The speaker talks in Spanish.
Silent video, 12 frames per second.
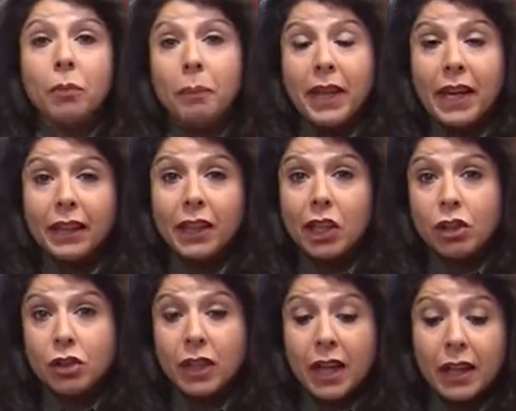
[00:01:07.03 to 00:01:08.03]
mediante
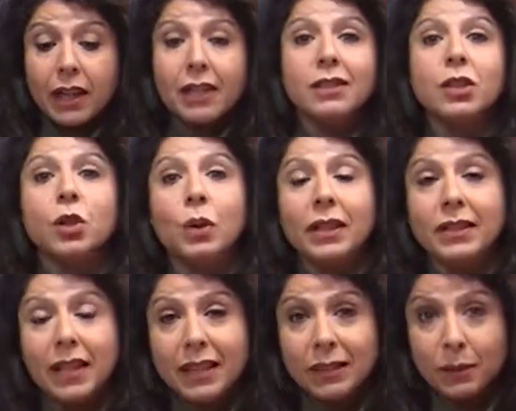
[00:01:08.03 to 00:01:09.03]
los cierres lo
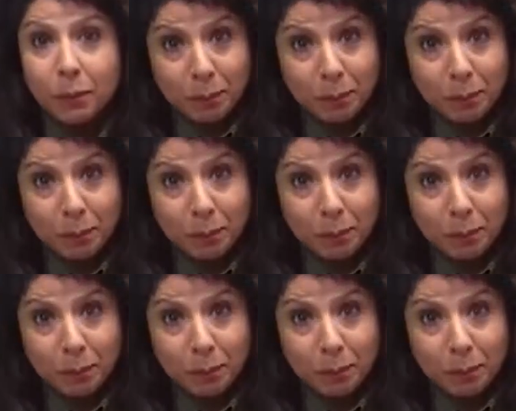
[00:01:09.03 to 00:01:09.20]
haces